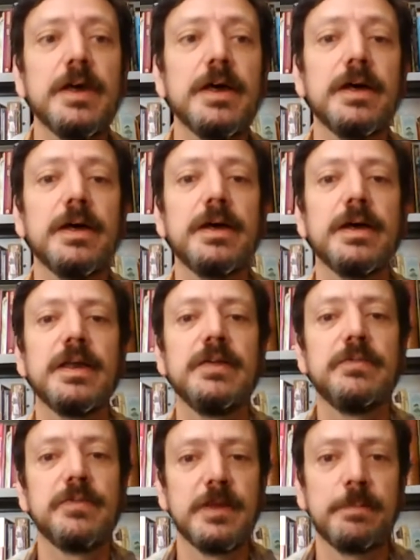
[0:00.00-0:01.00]
Uh,
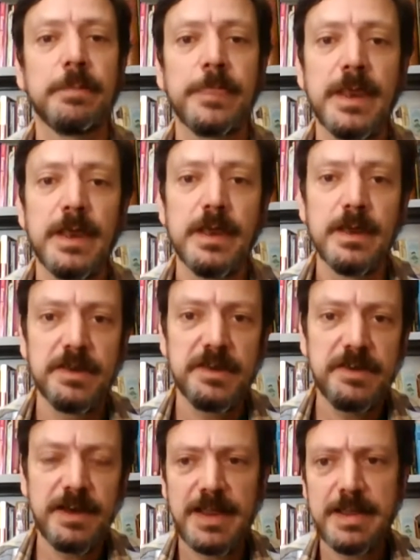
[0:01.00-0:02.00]
enfim.
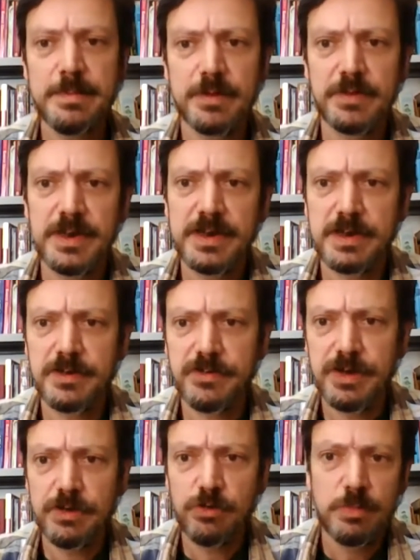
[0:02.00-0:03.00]
Vocês se lembram, né, que a
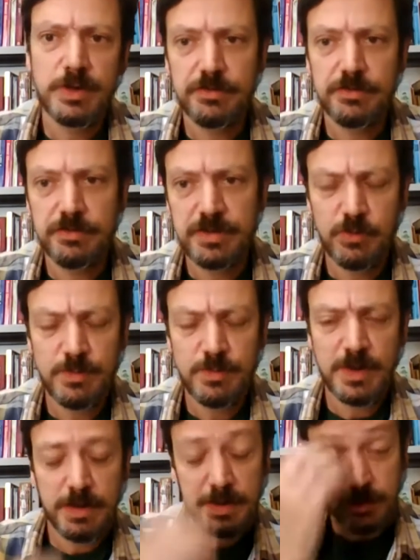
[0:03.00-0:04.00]
gente, na
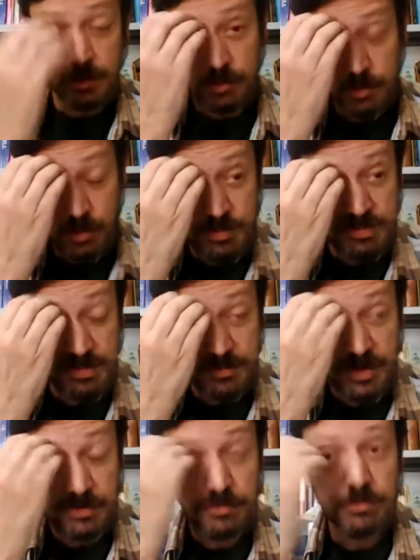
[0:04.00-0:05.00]
última aula, deu algumas
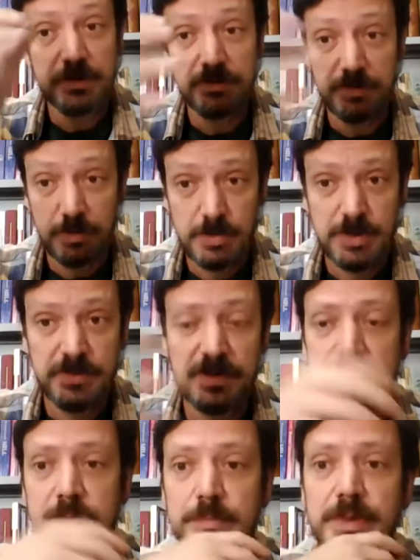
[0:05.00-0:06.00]
definições de
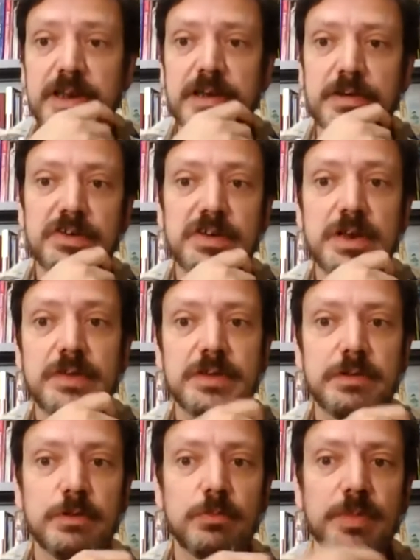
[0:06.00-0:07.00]
lógica também, né, quando a gente estava
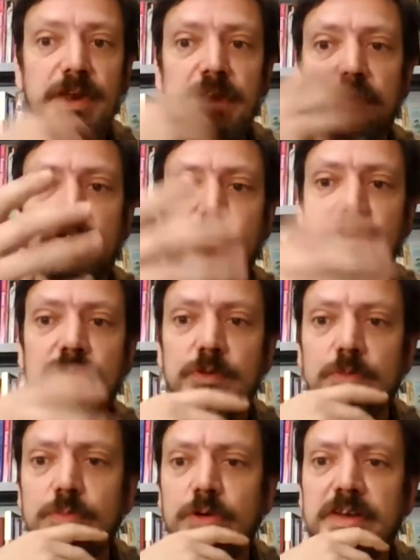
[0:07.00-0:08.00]
vendo argumento, e a gente
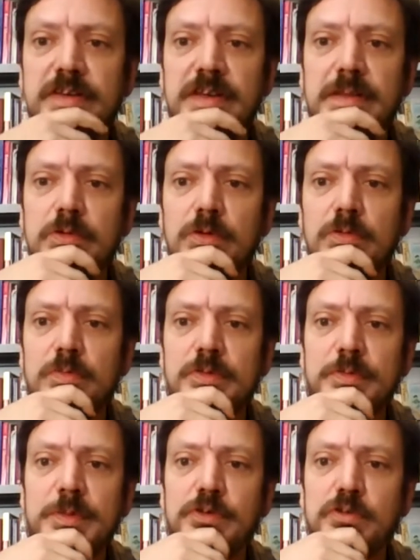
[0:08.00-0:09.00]
viu, por exemplo,
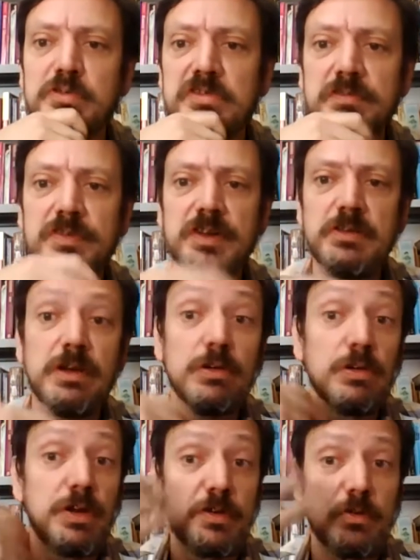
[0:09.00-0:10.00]
algumas pessoas definiam a
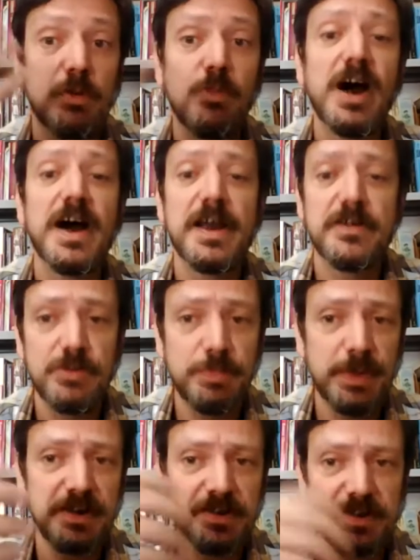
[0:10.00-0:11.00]
lógica como a arte de
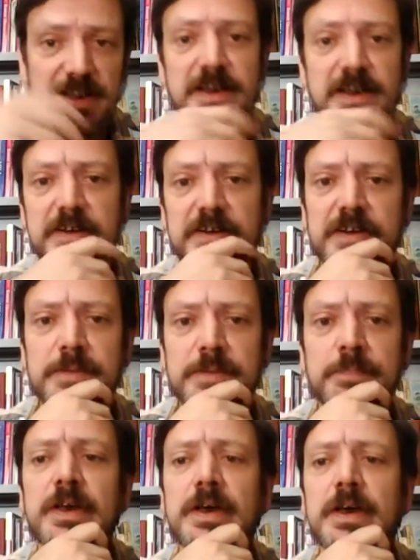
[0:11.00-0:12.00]
pensar, né?